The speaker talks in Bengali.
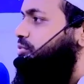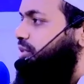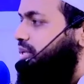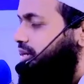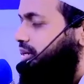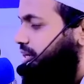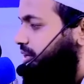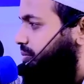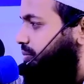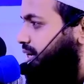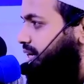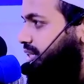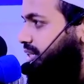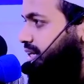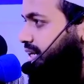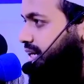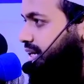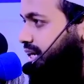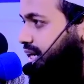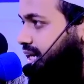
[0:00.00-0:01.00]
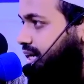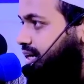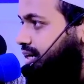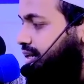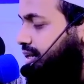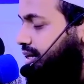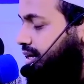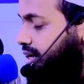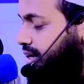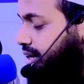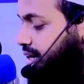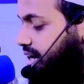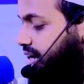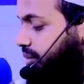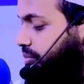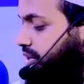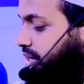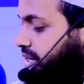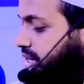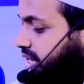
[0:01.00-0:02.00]
من عبادنا
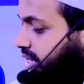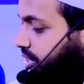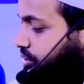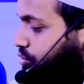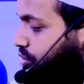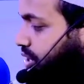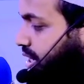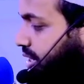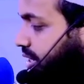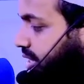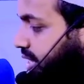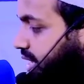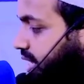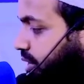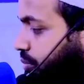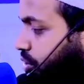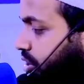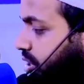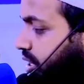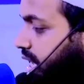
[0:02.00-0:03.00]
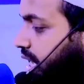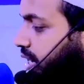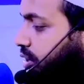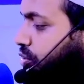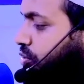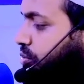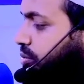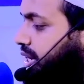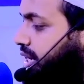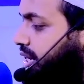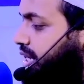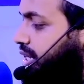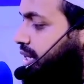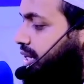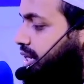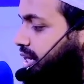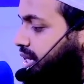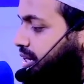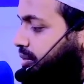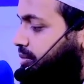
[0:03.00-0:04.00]
আমি এই কোরআনকে এমন আলো
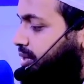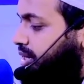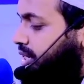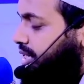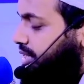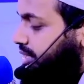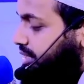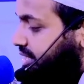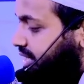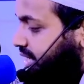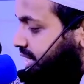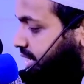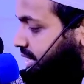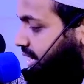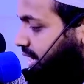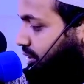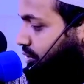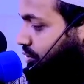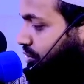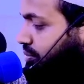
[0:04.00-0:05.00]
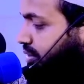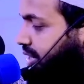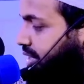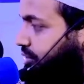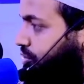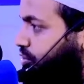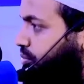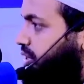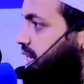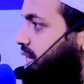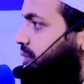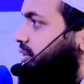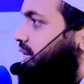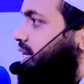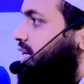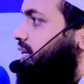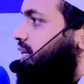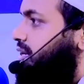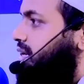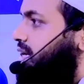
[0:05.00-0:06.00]
বানাইলাম যে আলোর মাধ্যমে আমি
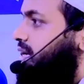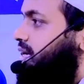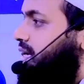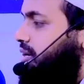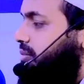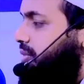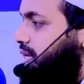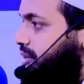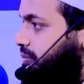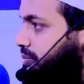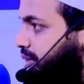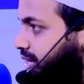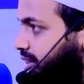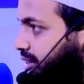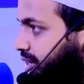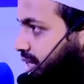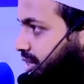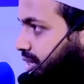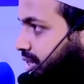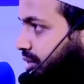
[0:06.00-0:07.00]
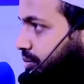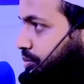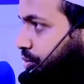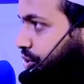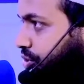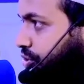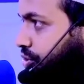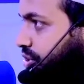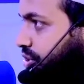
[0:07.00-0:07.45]
আল্লাহ আমার বান্দাদের মধ্য